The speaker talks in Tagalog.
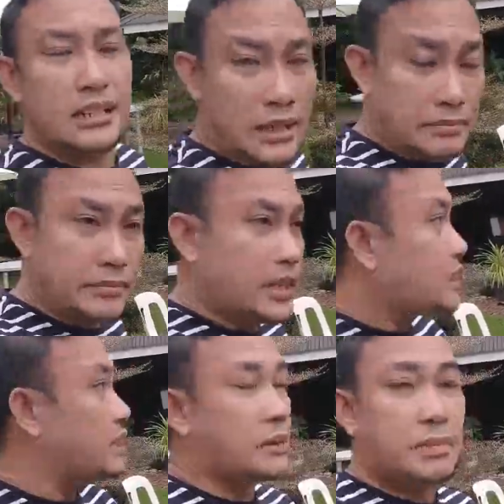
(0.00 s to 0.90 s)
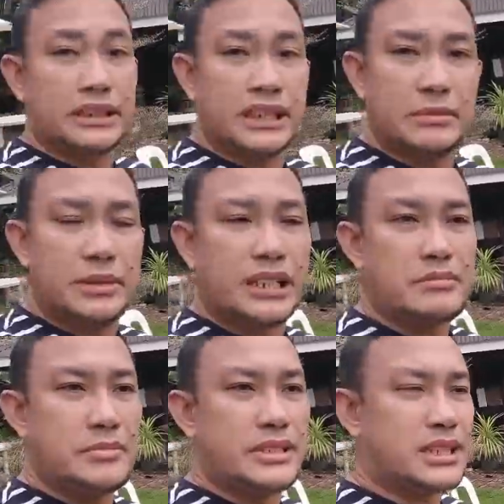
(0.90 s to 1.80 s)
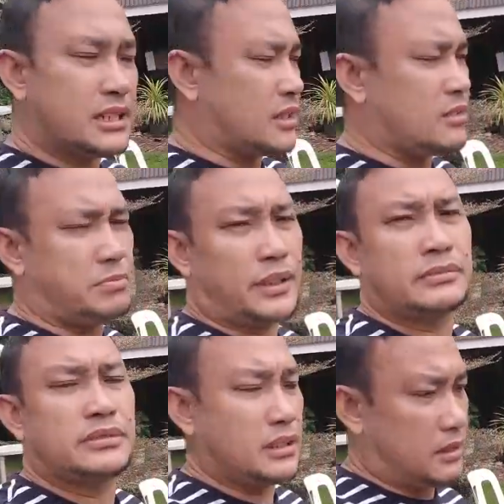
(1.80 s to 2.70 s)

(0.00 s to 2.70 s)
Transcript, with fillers: Tabing kalsada lang. Nakapag-deliver kami minsan, ako, pag,